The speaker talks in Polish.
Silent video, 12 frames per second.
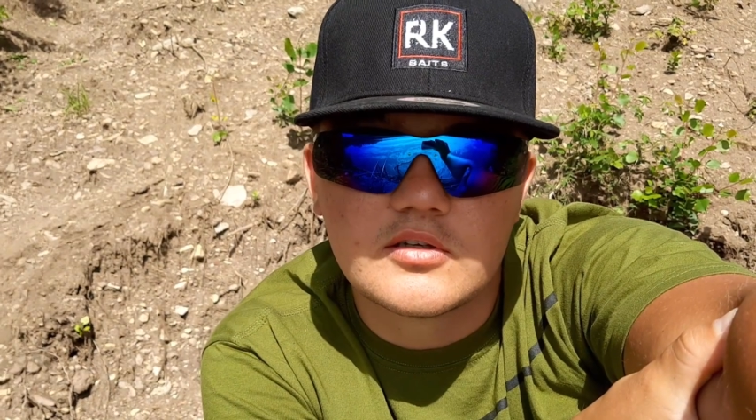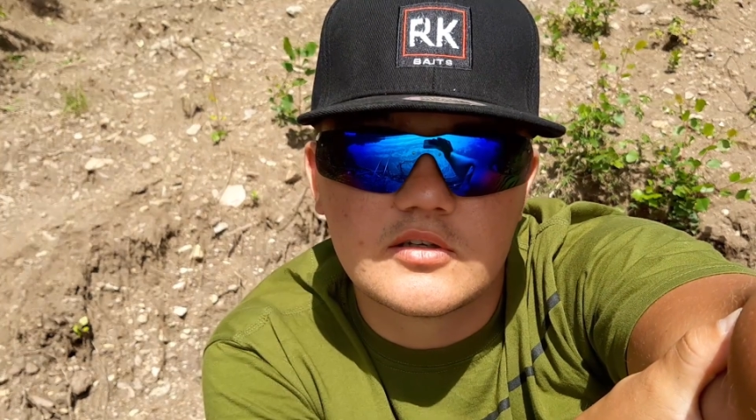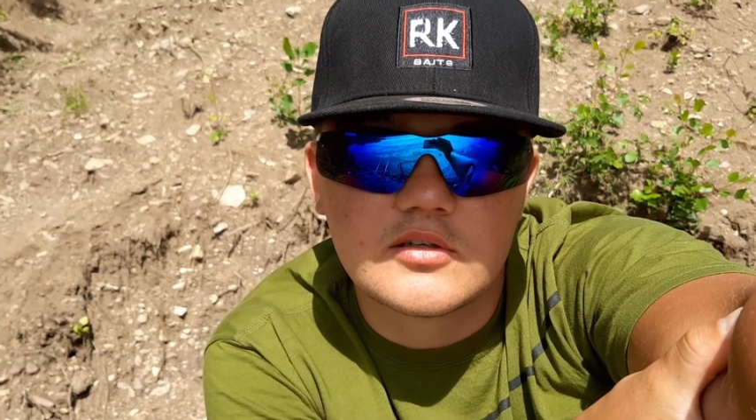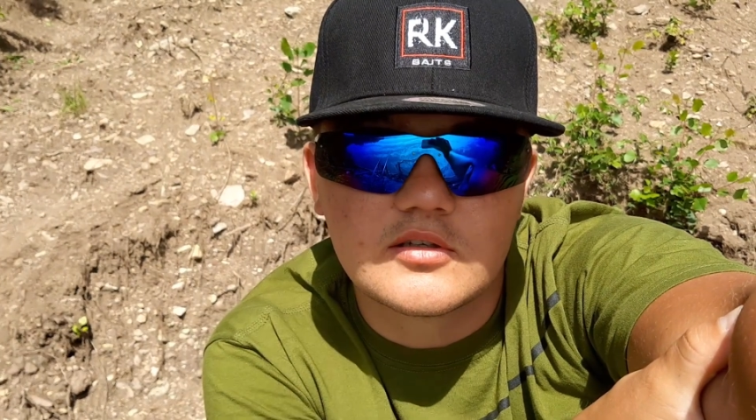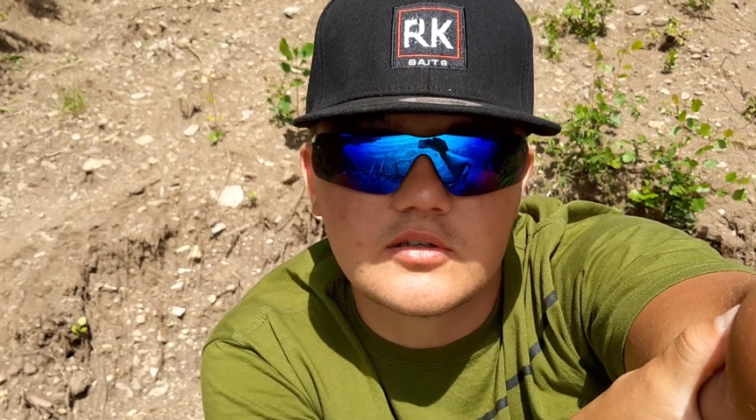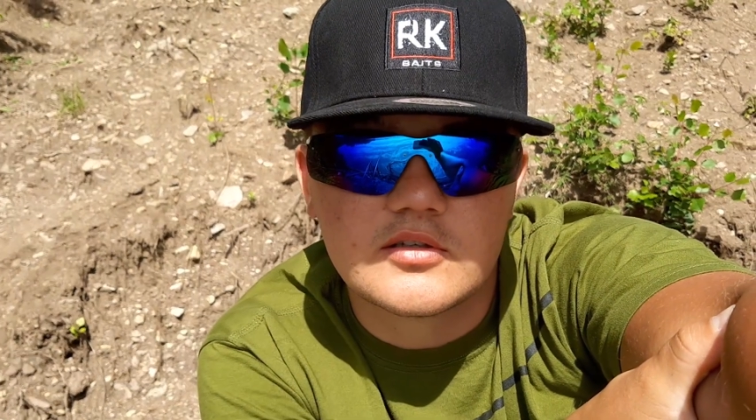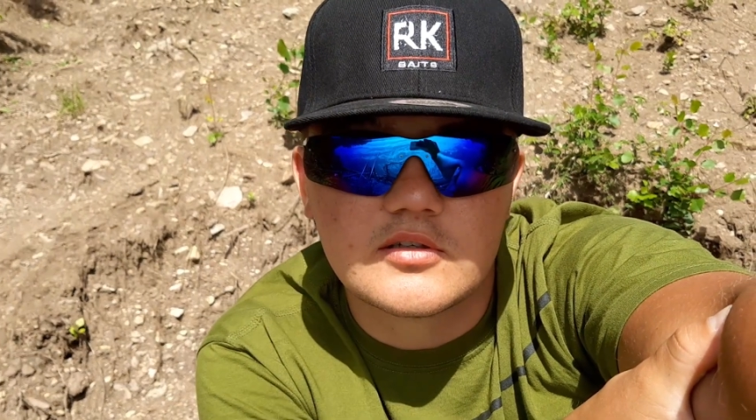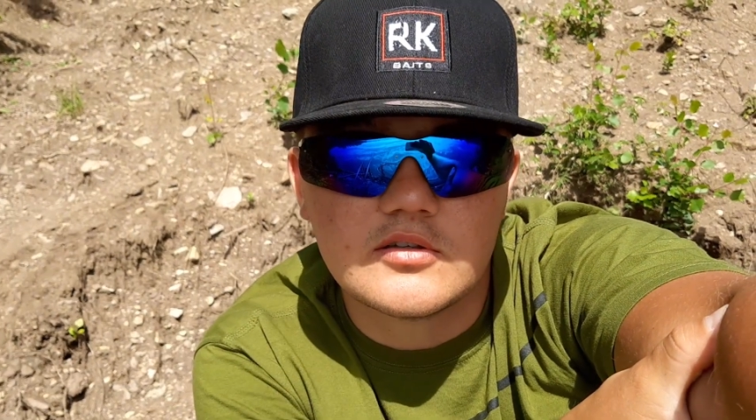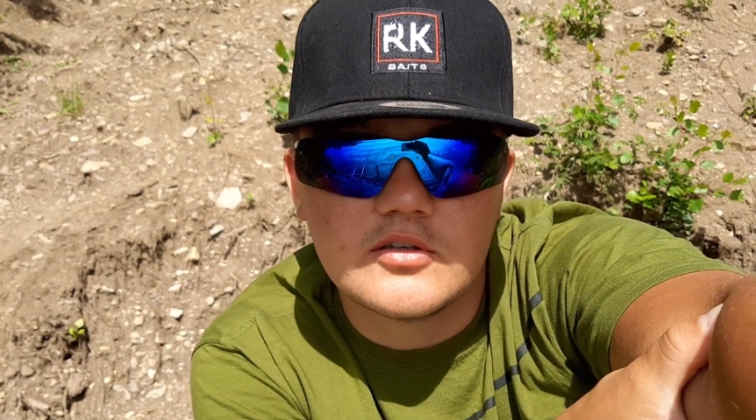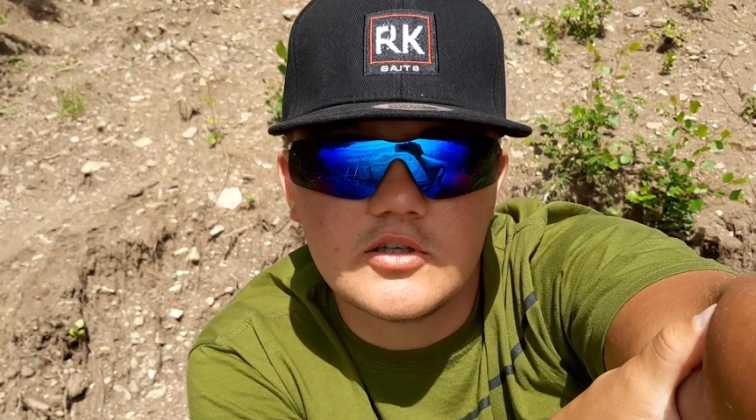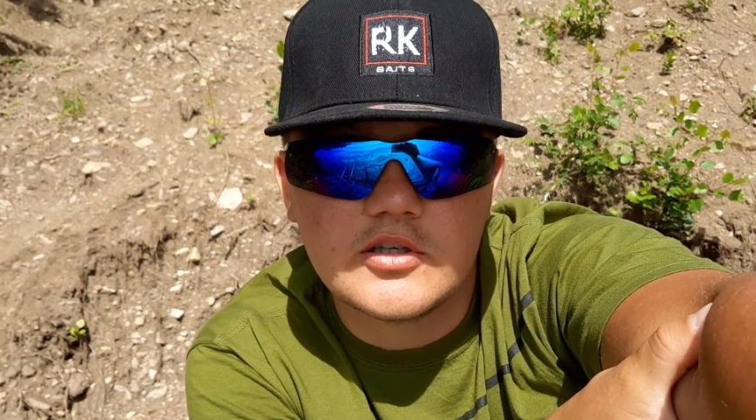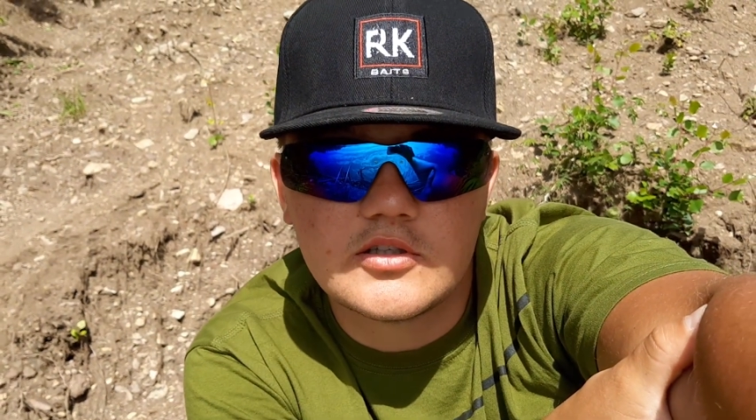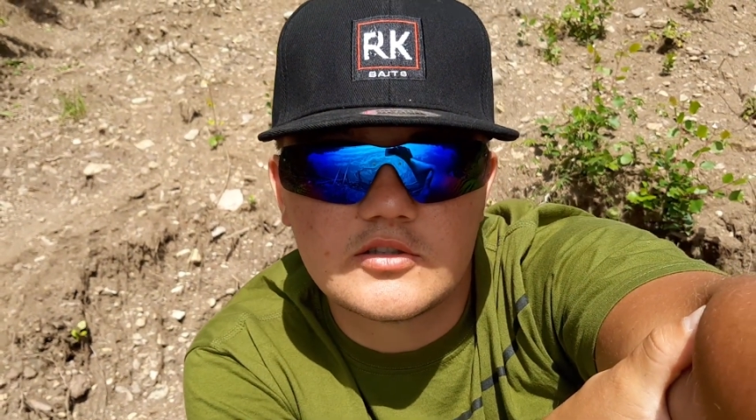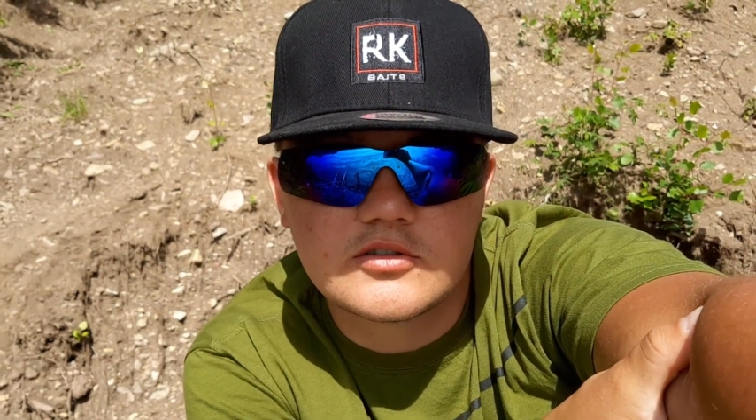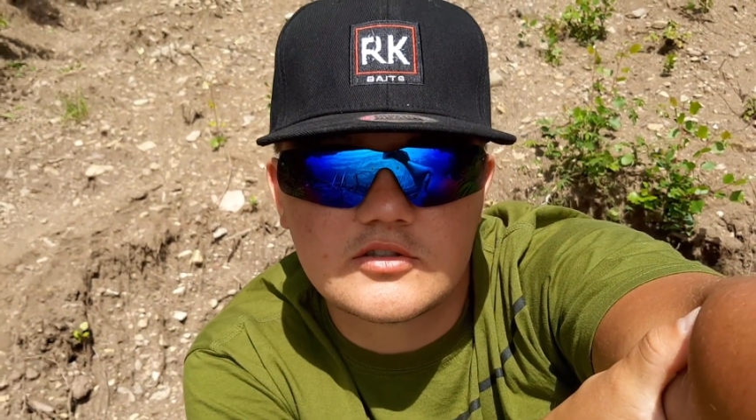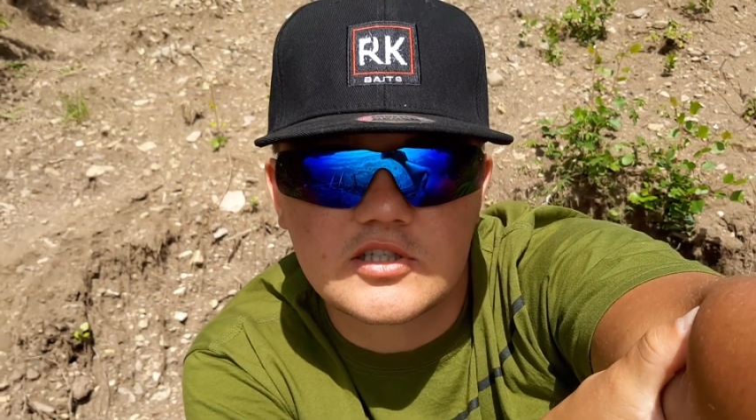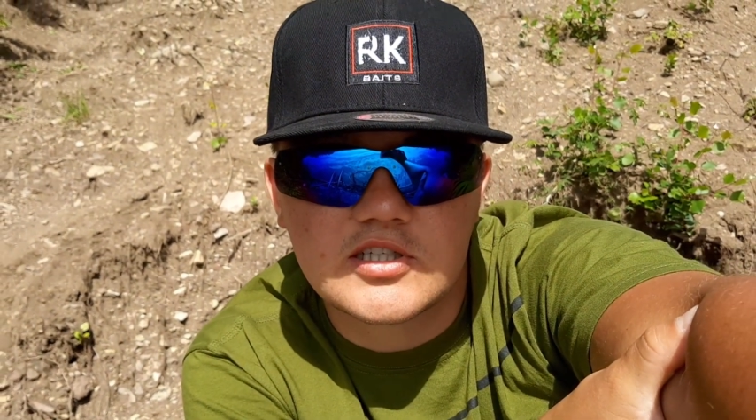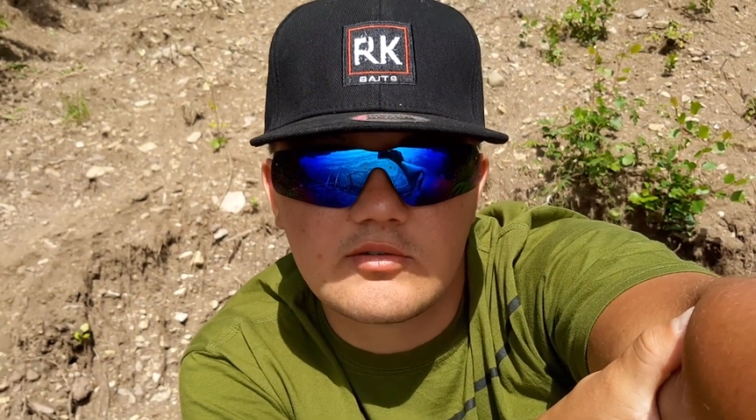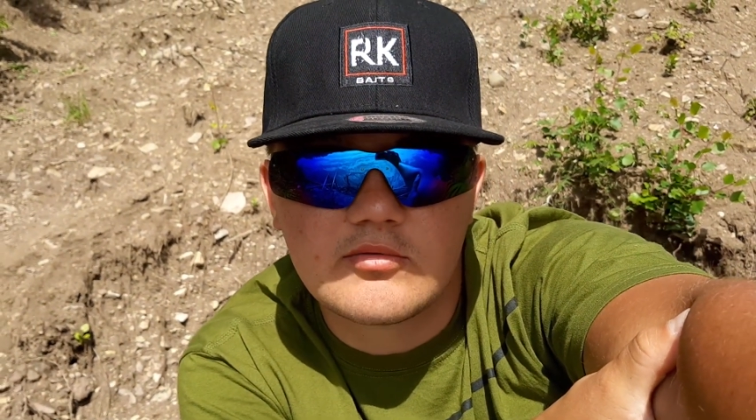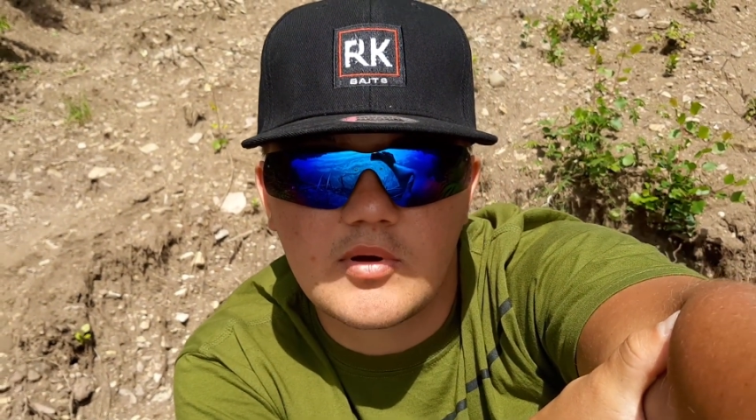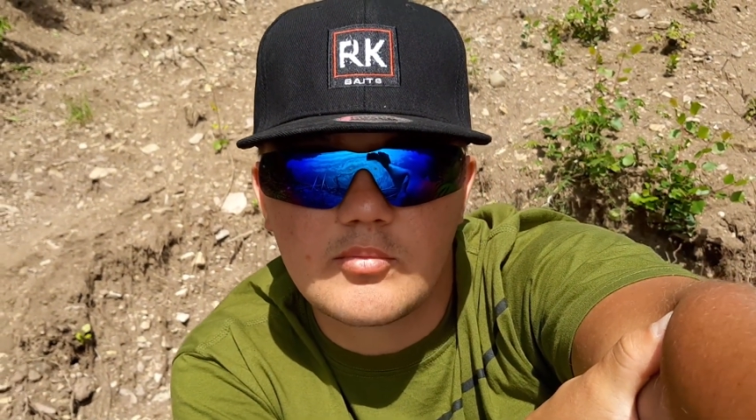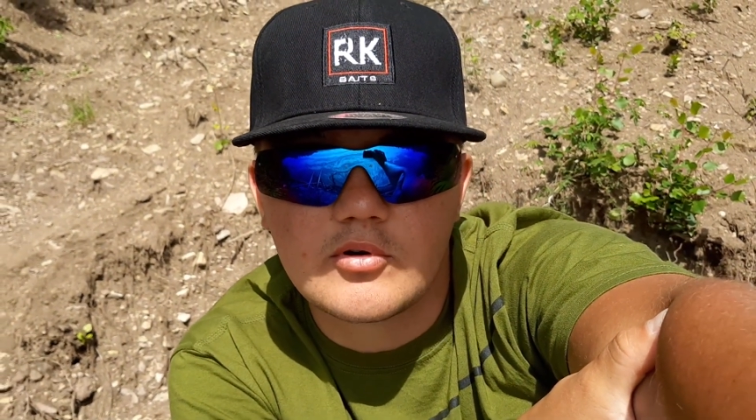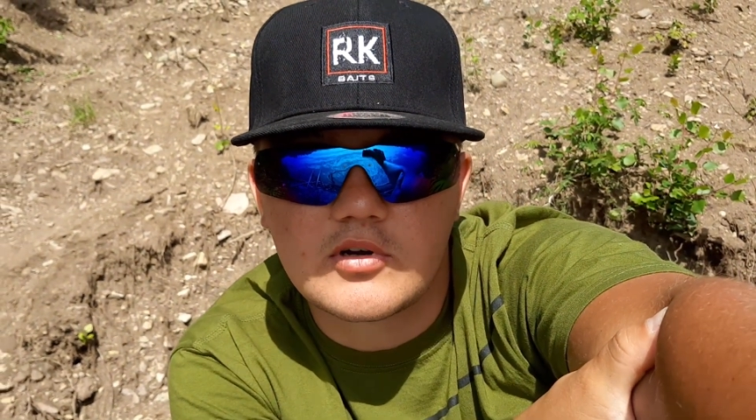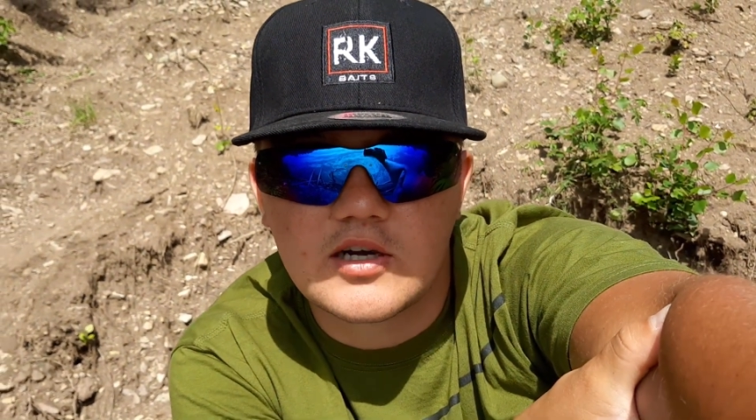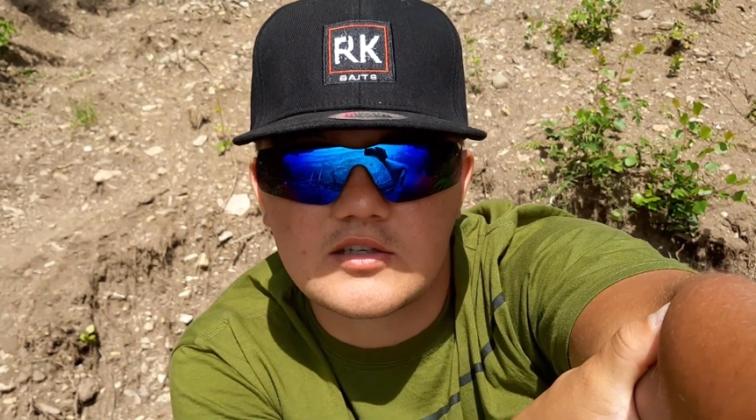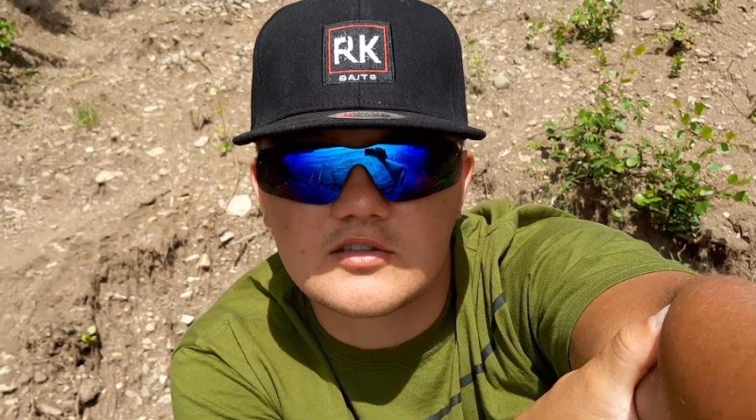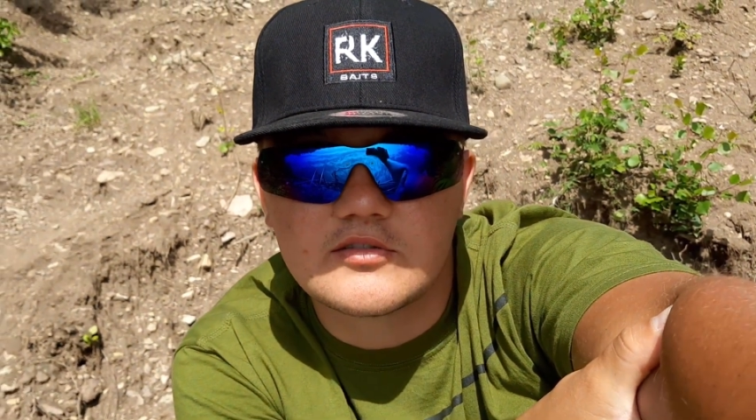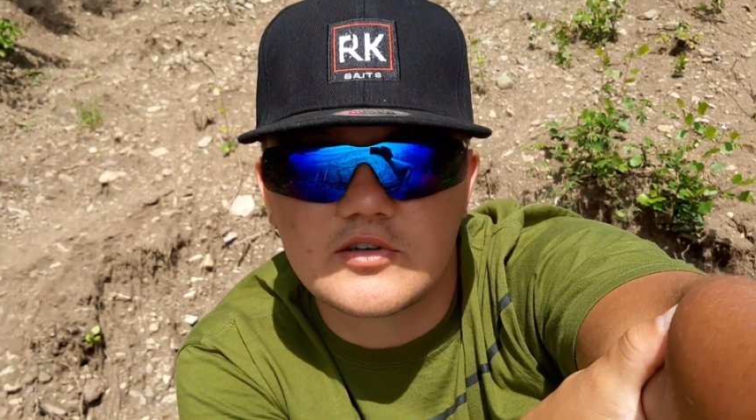E, no i czasami mamy okazję